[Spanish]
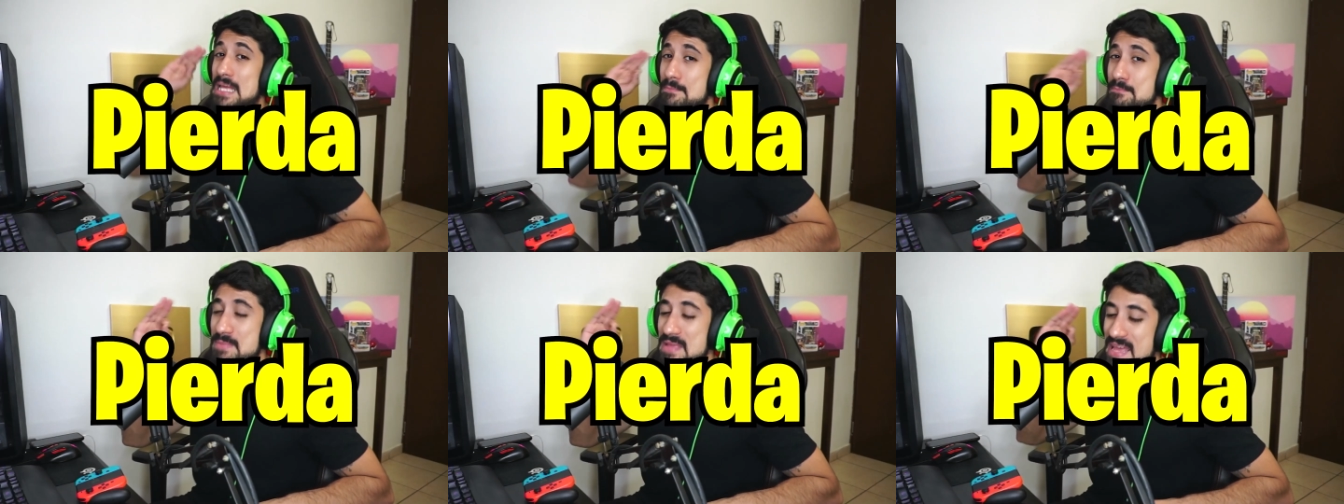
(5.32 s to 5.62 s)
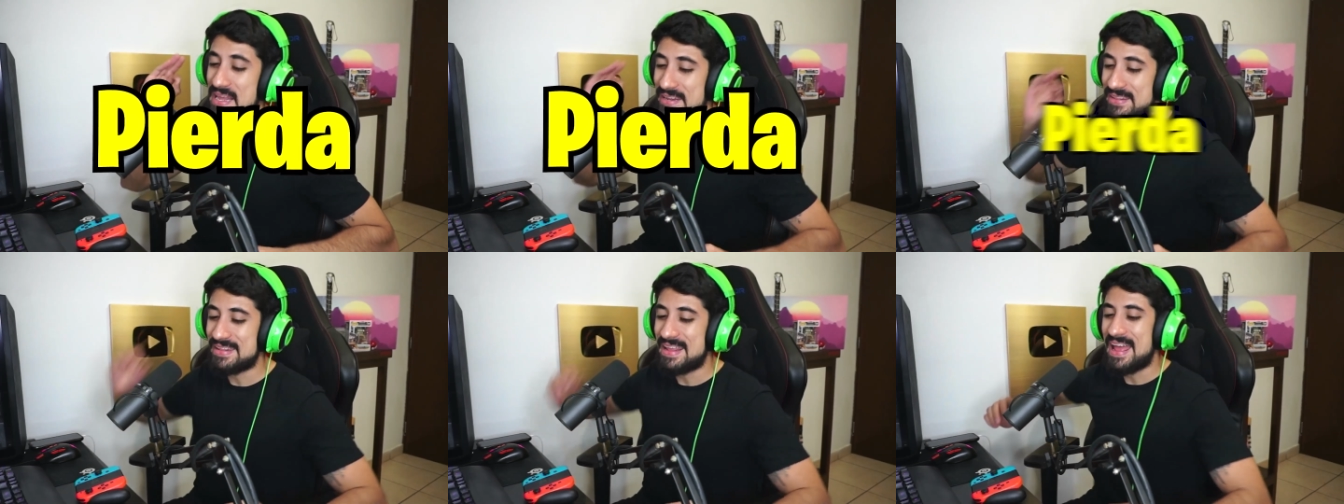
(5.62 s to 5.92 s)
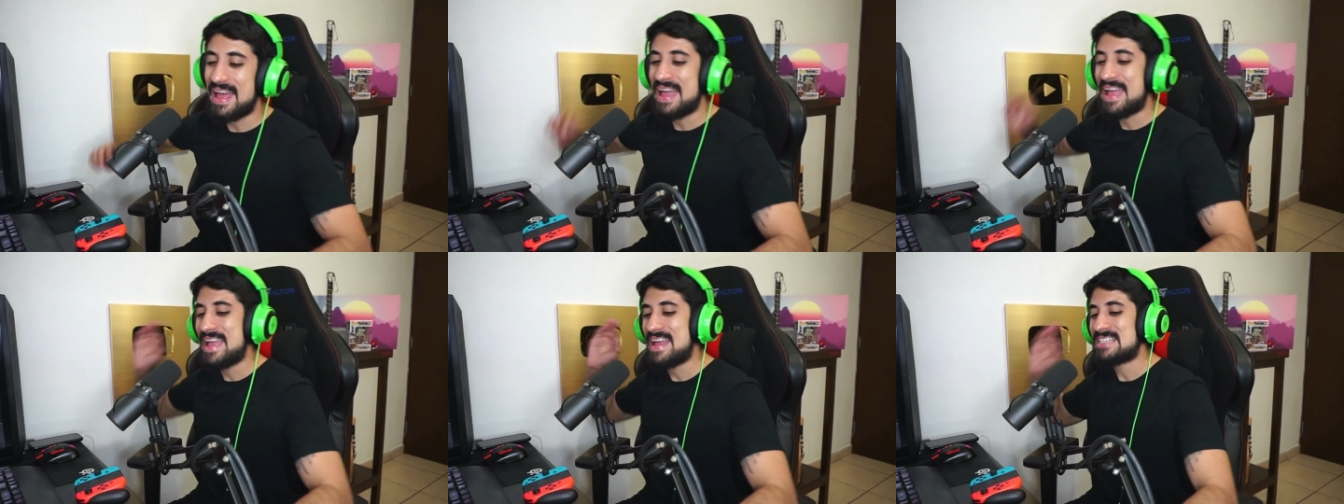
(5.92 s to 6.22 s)
pierda
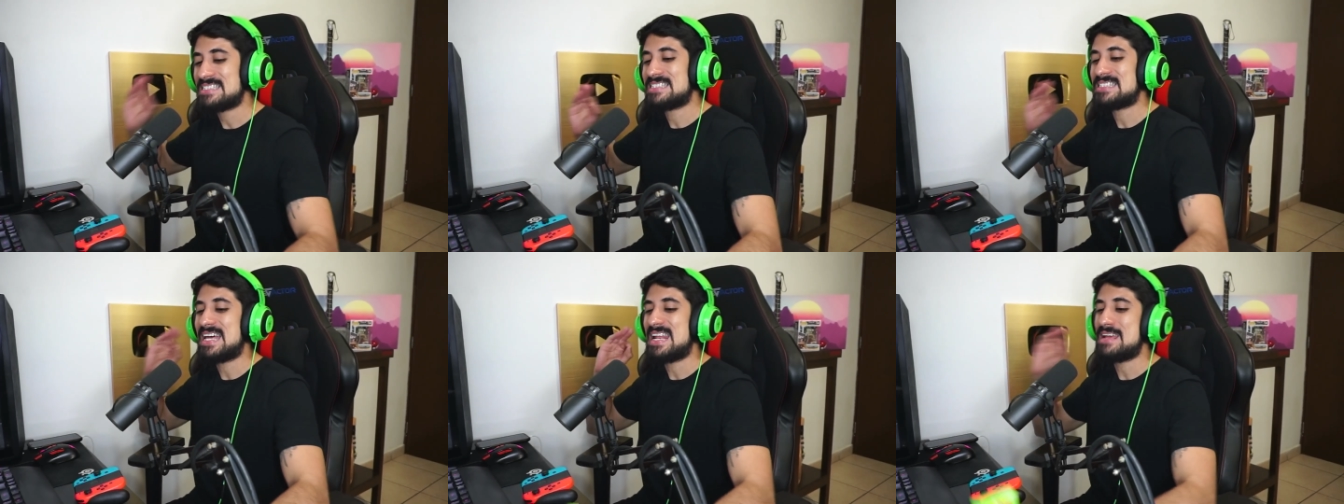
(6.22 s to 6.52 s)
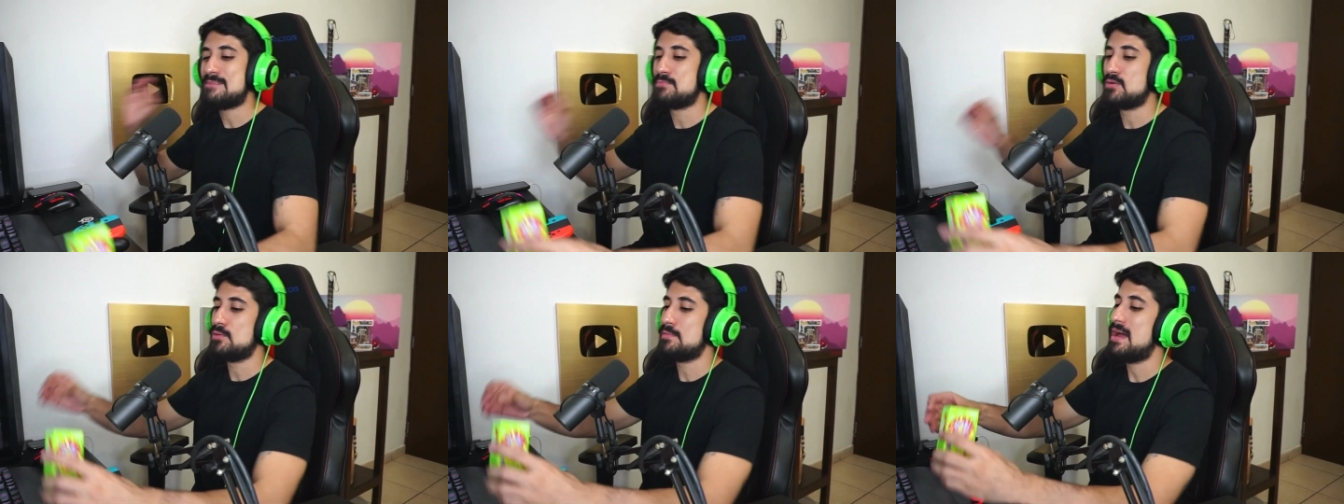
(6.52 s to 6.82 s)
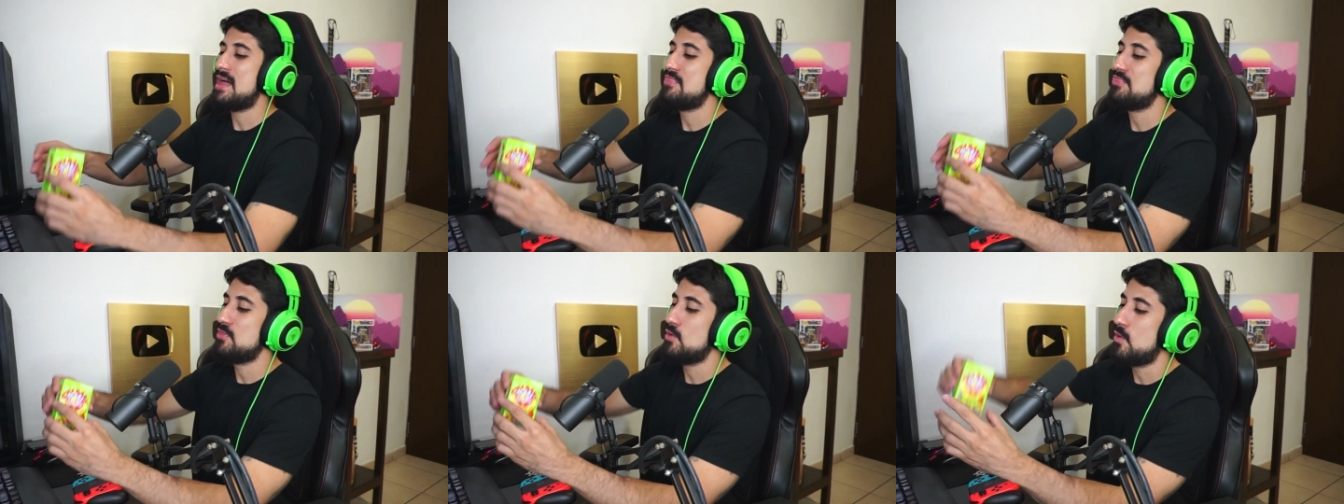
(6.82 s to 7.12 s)
estaré
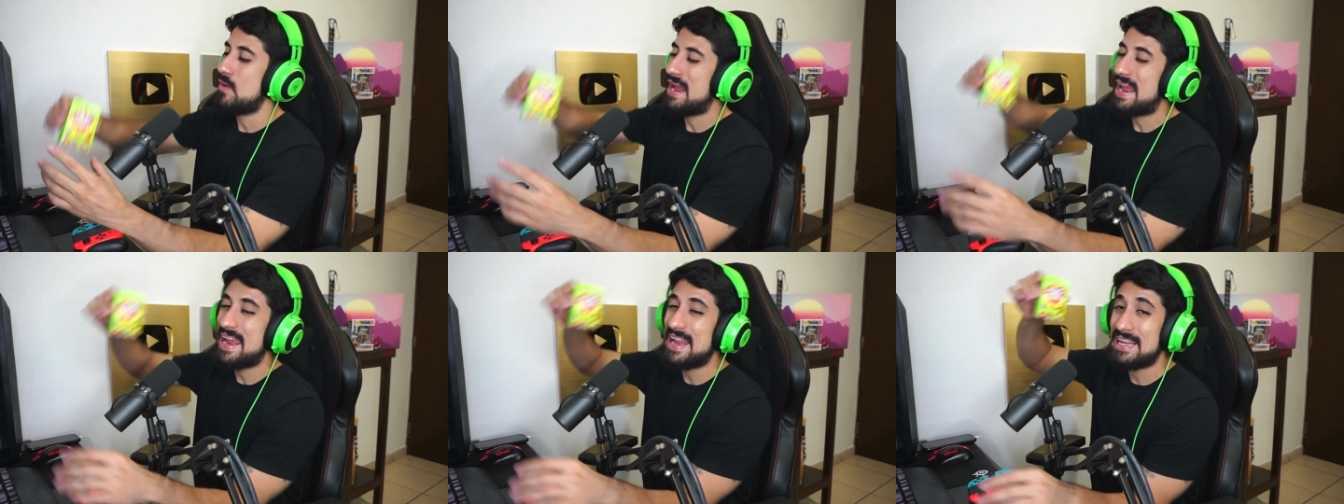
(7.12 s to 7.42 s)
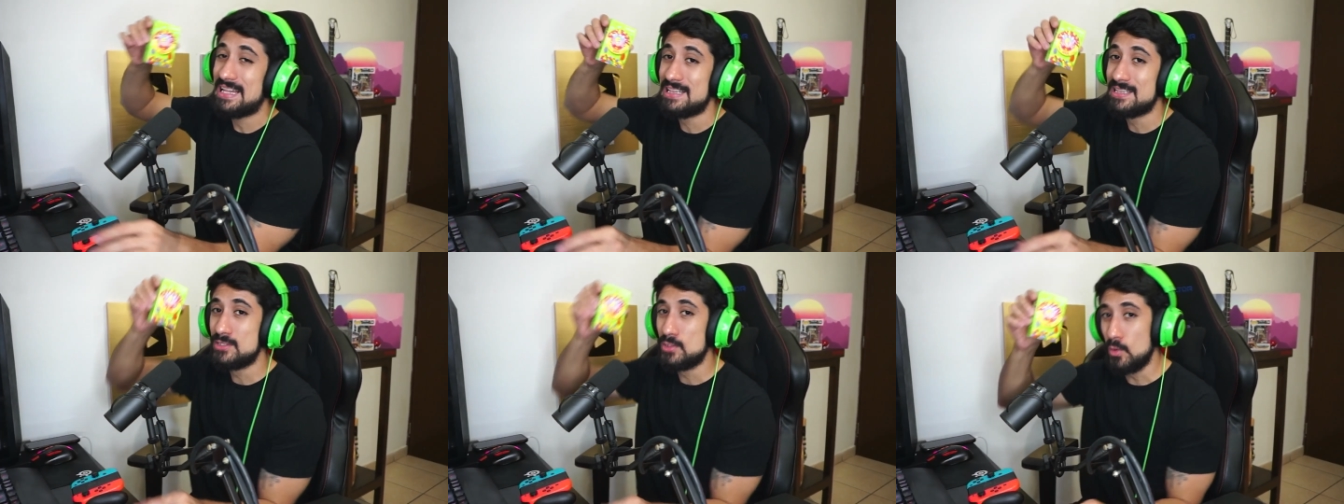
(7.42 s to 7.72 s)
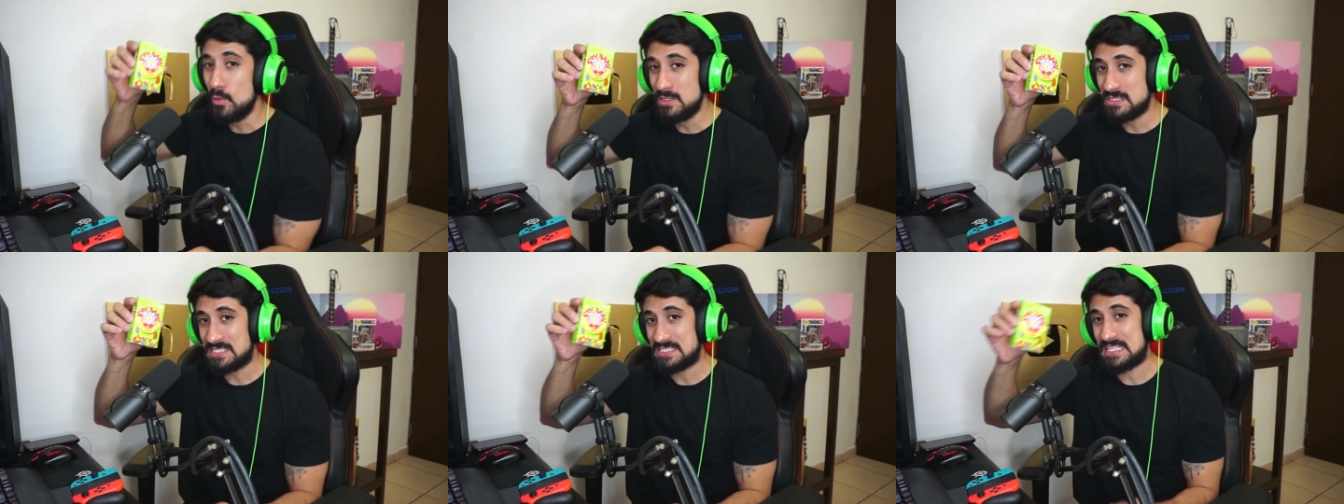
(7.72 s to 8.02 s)
probando el
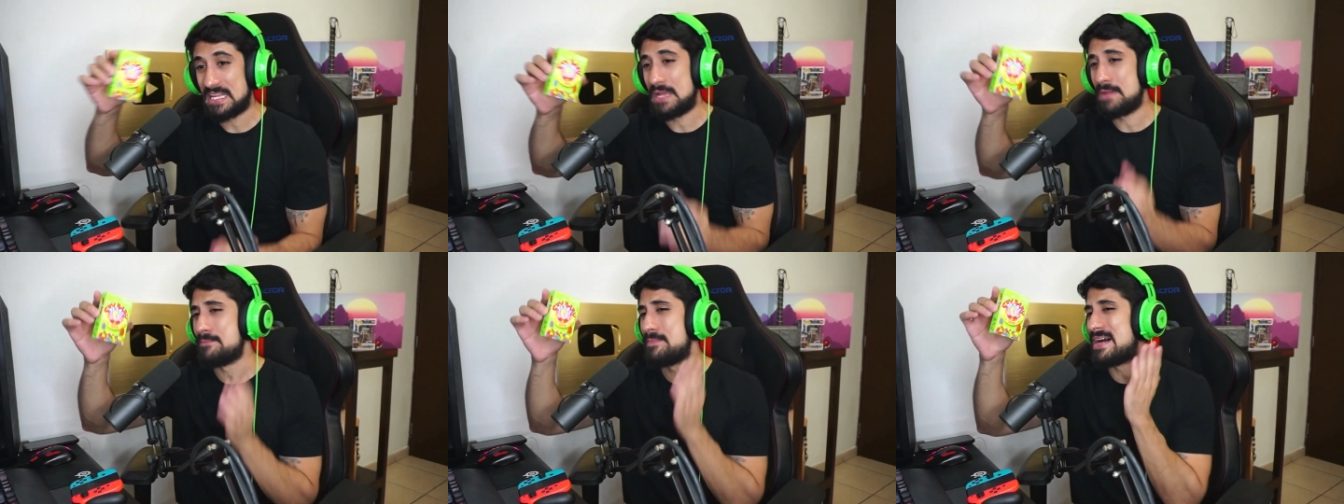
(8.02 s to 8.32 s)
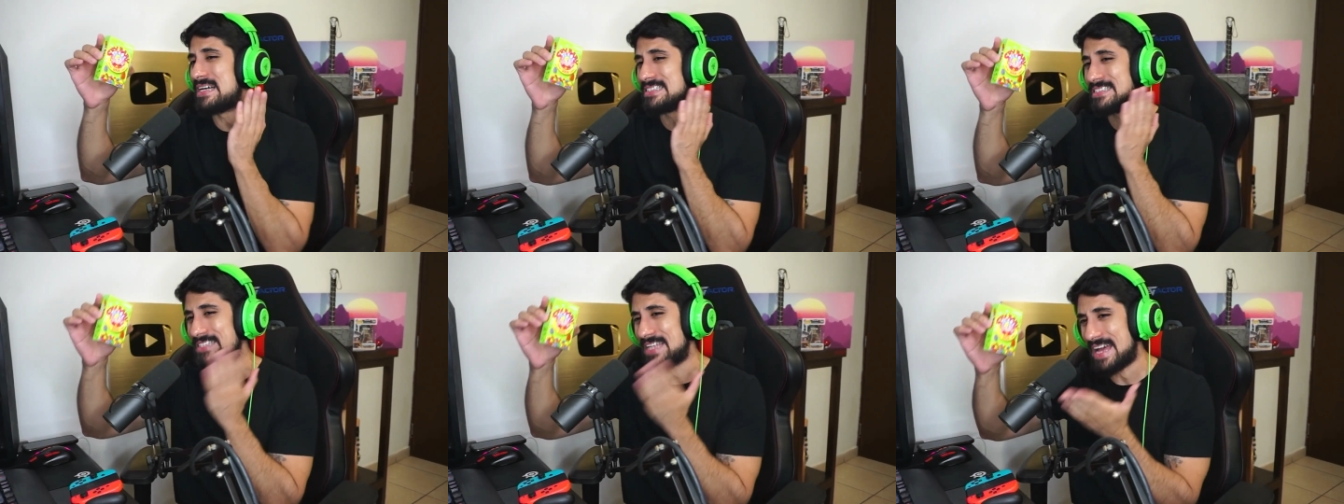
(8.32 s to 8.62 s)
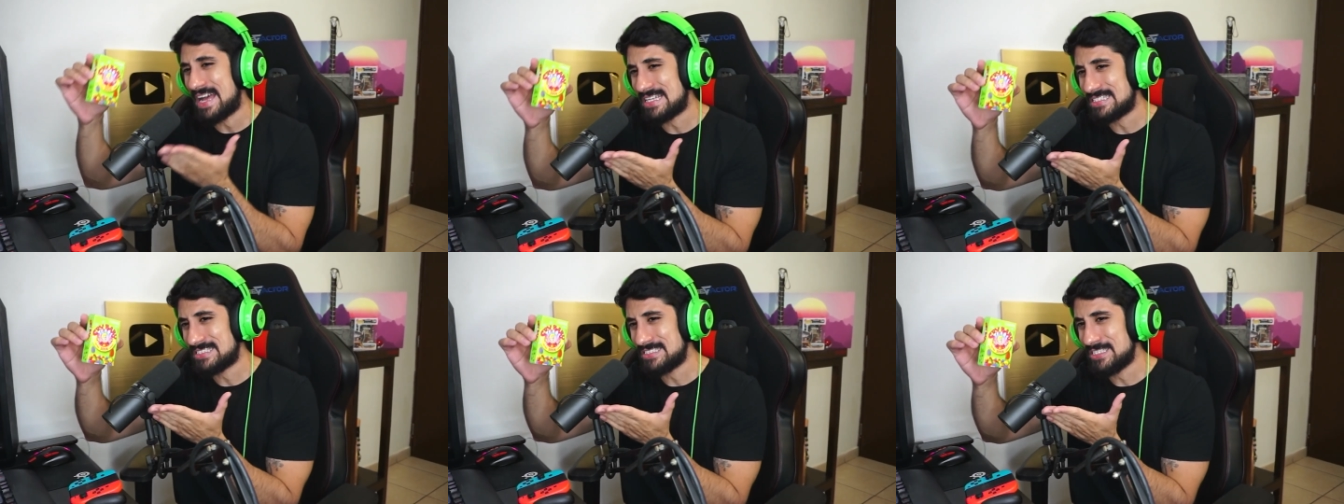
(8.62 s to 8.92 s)
dulce más
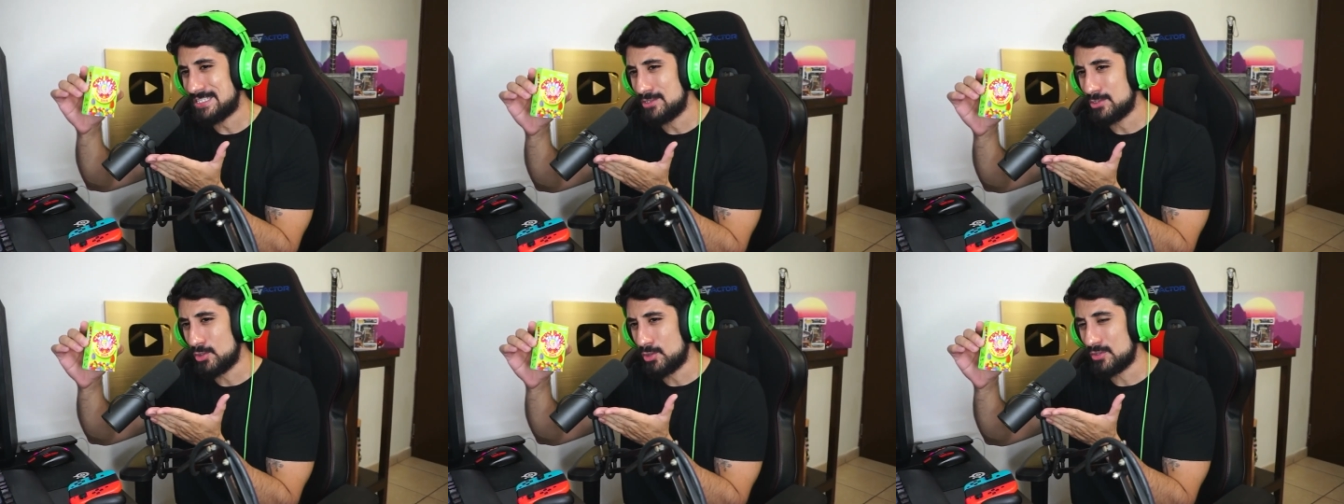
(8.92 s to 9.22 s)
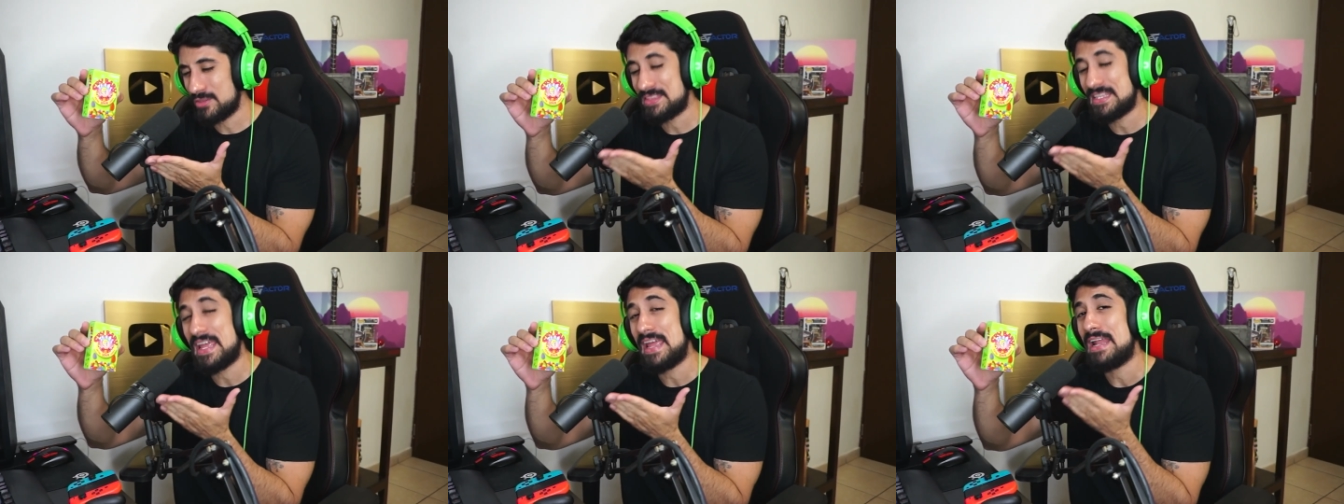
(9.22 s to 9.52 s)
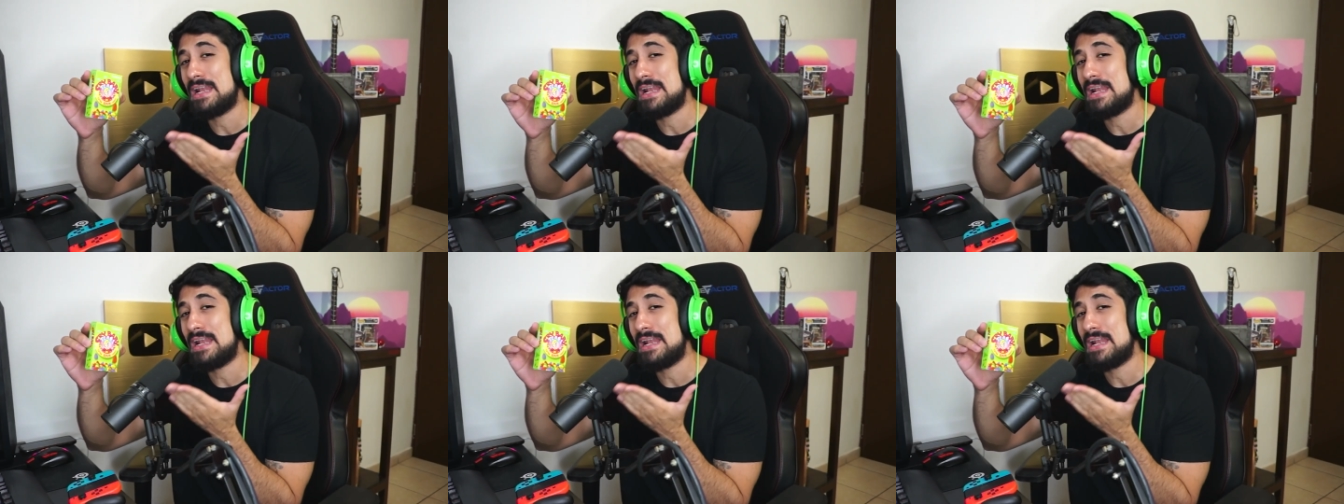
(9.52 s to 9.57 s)
ácido del